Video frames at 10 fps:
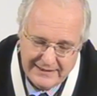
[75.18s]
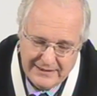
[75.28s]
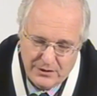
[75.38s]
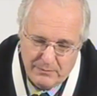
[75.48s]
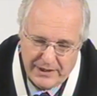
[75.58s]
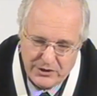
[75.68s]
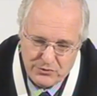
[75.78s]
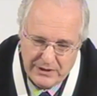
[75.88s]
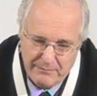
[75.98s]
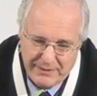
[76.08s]
Don Mario es
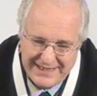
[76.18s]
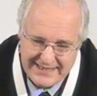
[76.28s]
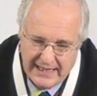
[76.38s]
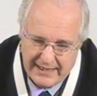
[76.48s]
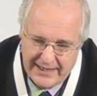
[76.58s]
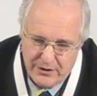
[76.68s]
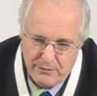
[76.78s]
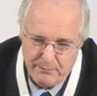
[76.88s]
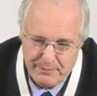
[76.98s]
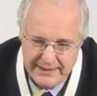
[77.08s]
una empresa que
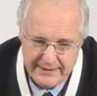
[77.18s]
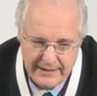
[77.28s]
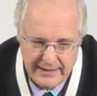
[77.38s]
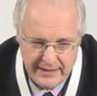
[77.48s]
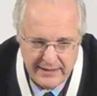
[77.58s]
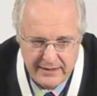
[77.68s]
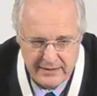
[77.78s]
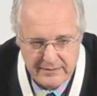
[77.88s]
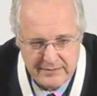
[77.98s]
compite